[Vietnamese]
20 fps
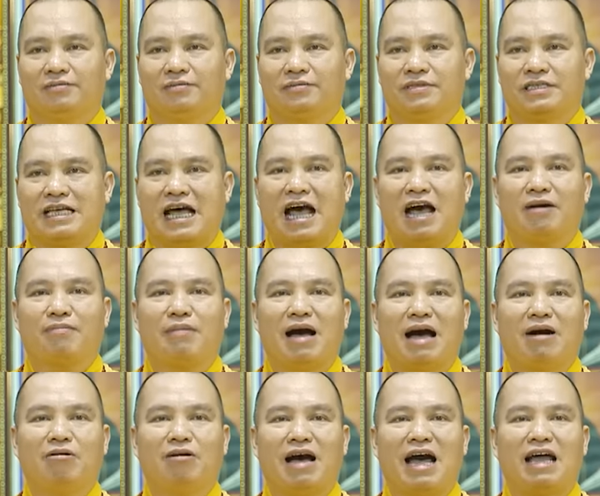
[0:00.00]
xả
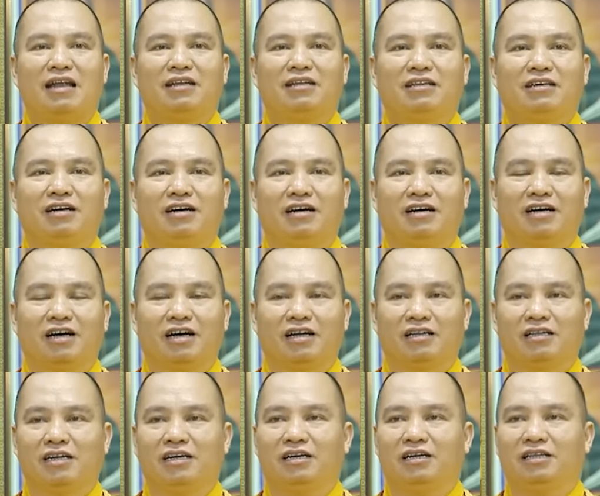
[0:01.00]
báo an tường
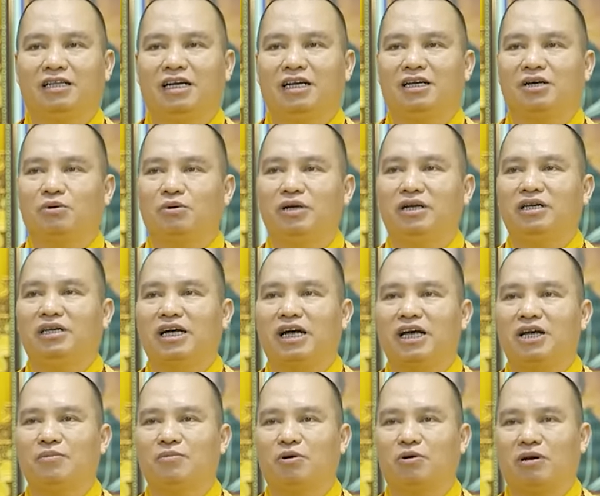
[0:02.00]
thị tịch quy
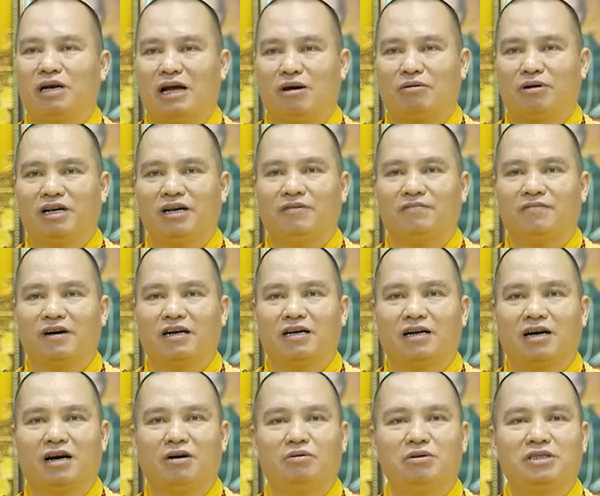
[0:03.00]
tây một lòng niệm phật
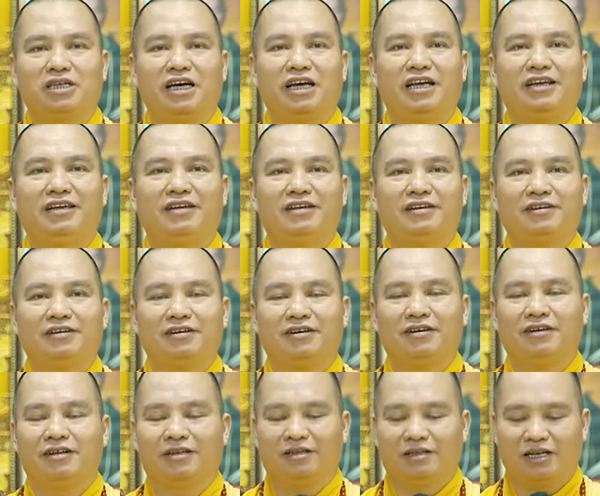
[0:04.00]
cầu sinh
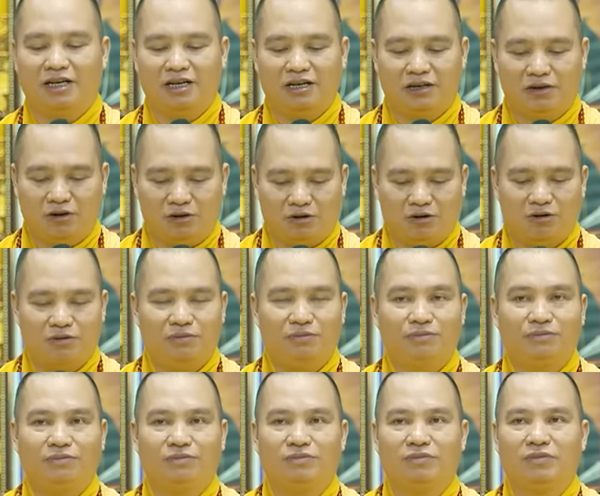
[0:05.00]
tịnh độ
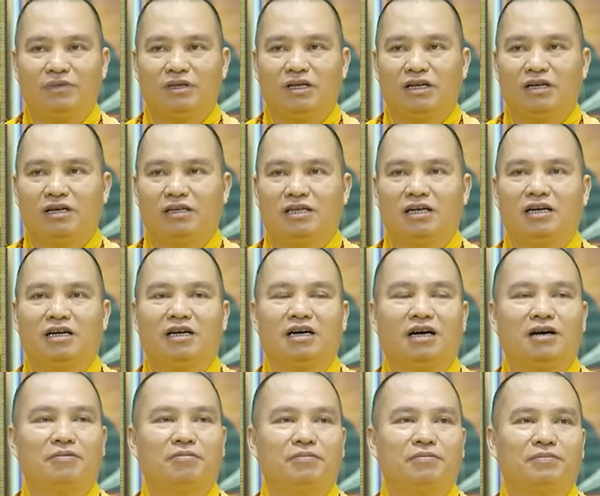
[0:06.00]

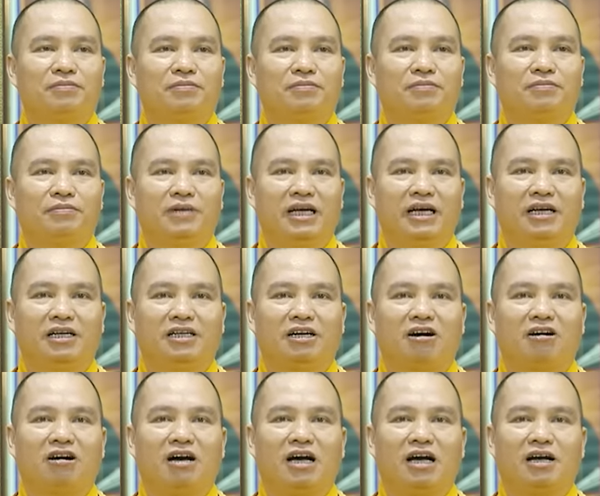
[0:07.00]
chớ để
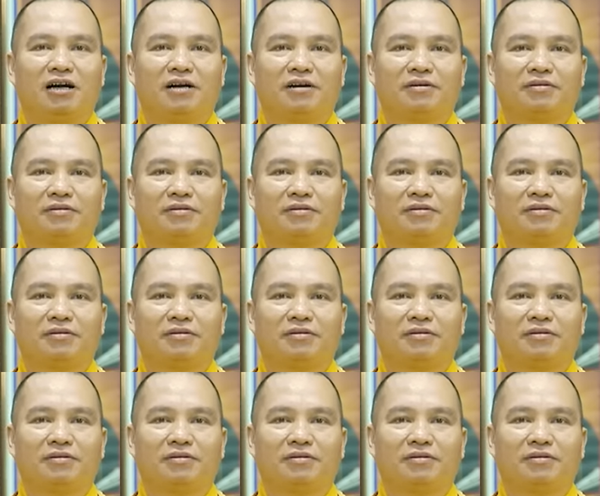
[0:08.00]
cho